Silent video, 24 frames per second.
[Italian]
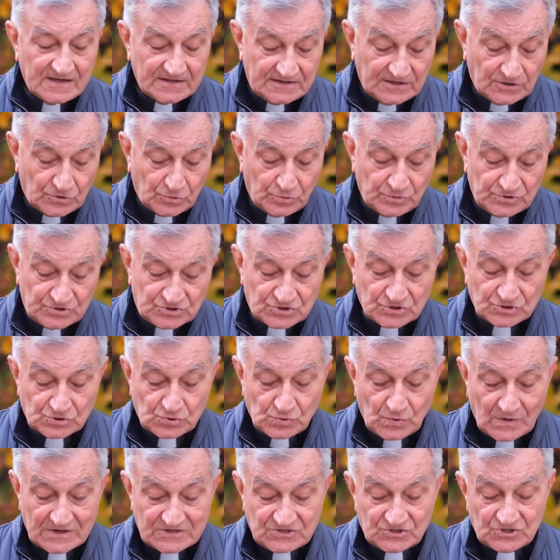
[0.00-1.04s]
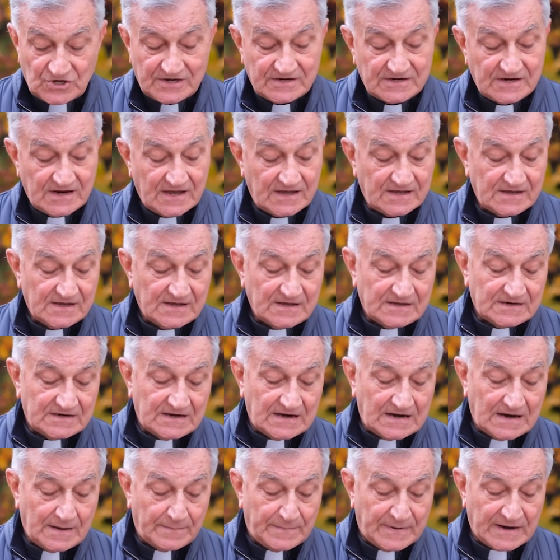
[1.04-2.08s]
di cui Gesù accenna
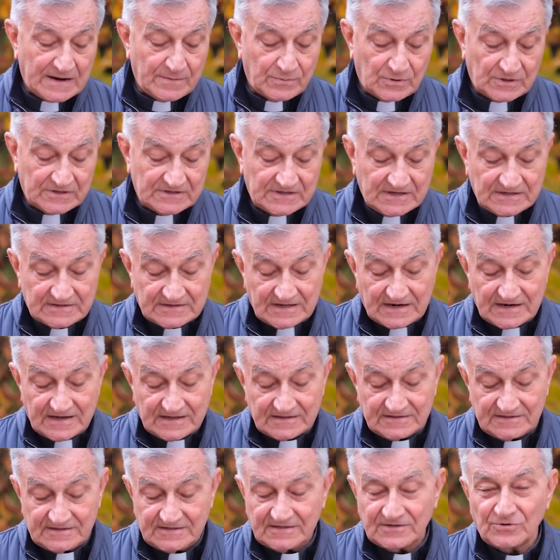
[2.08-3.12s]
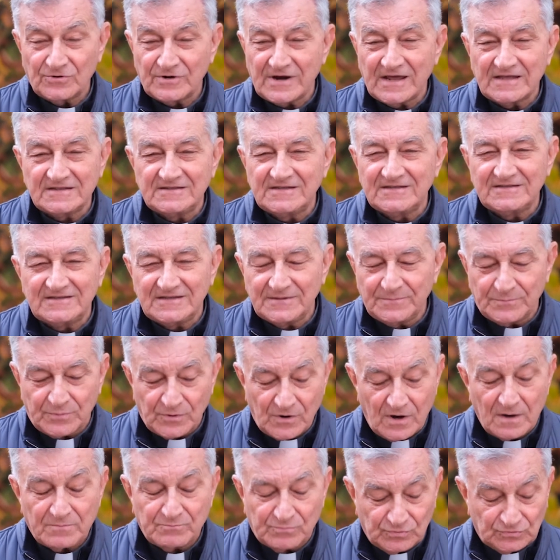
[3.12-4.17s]
nella parabola dei talenti non è di
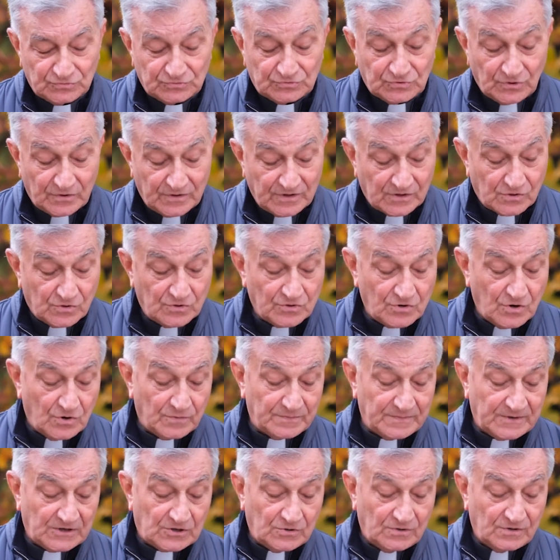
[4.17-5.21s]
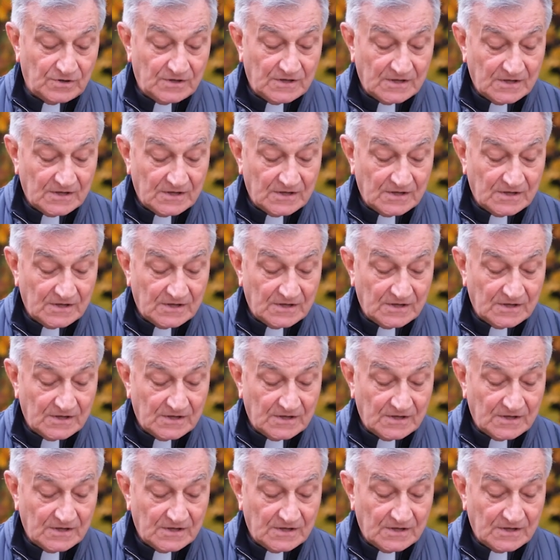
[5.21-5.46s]
tipo appunto economico,